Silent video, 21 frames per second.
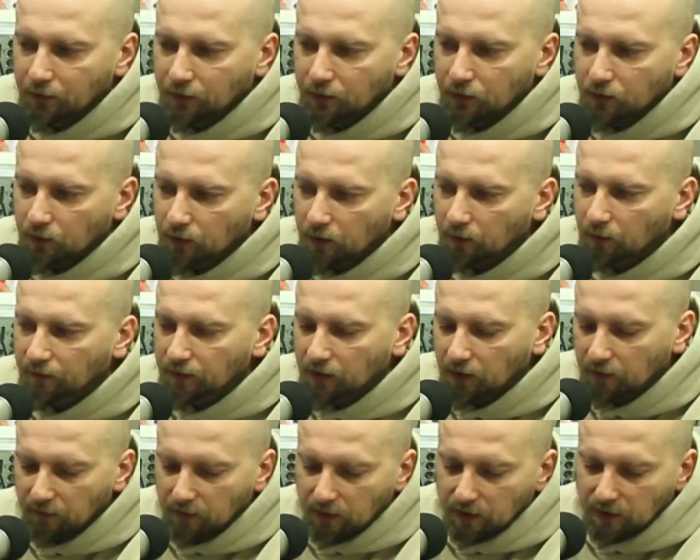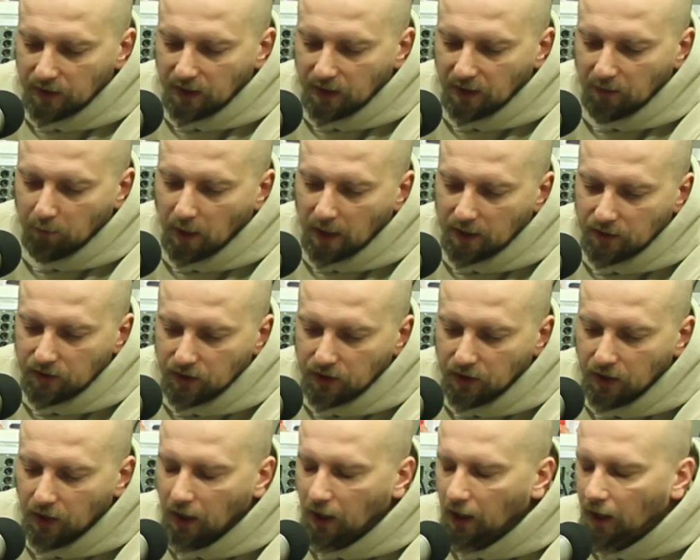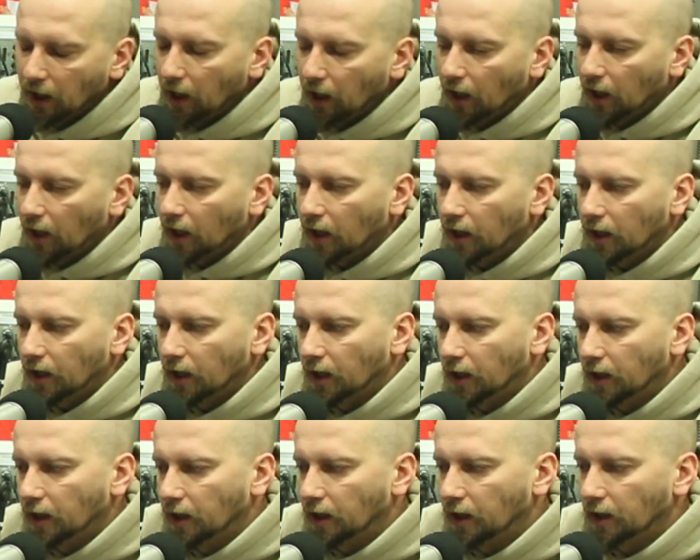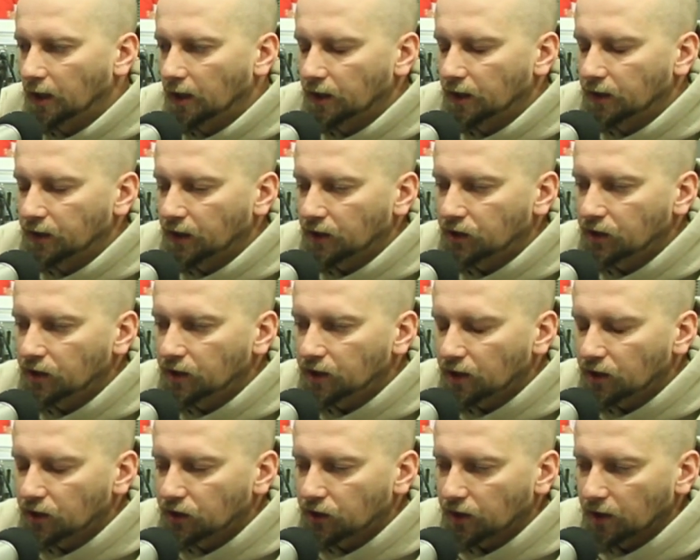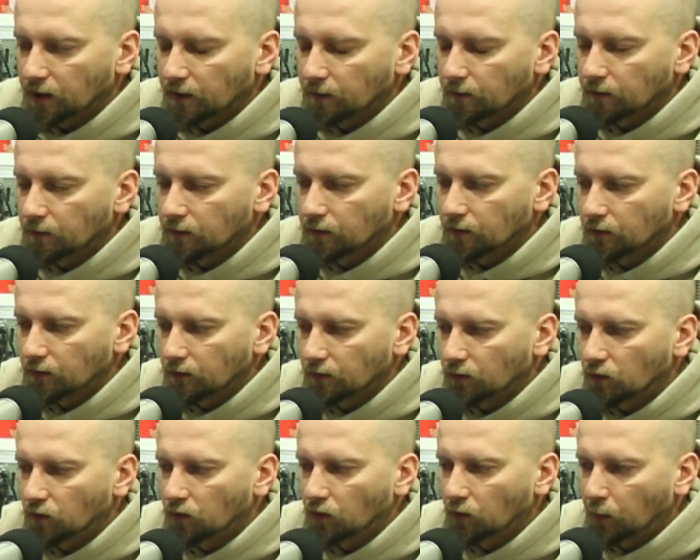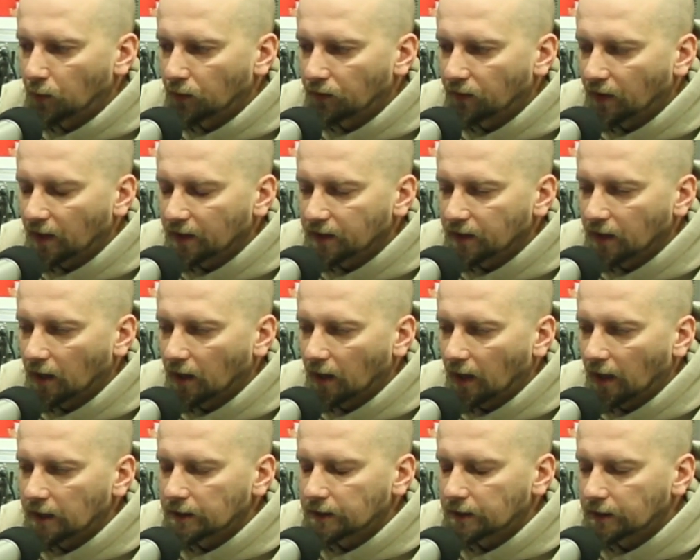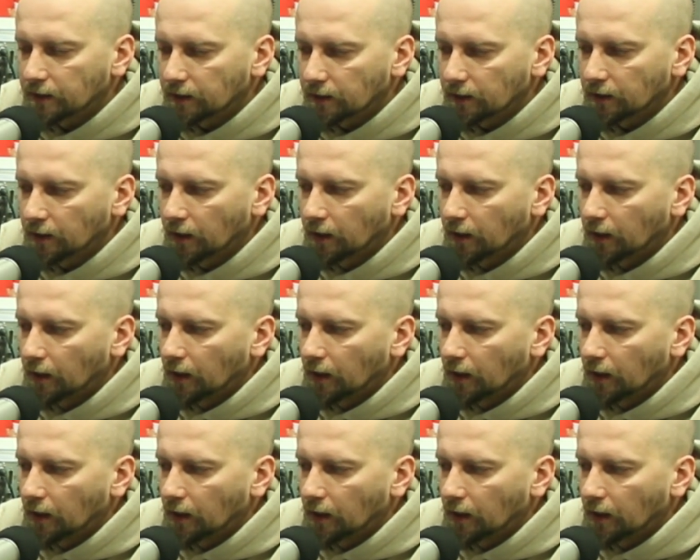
to są chyba w tej chwili te najbardziej e, najsilniejsze e, ugrupowania anty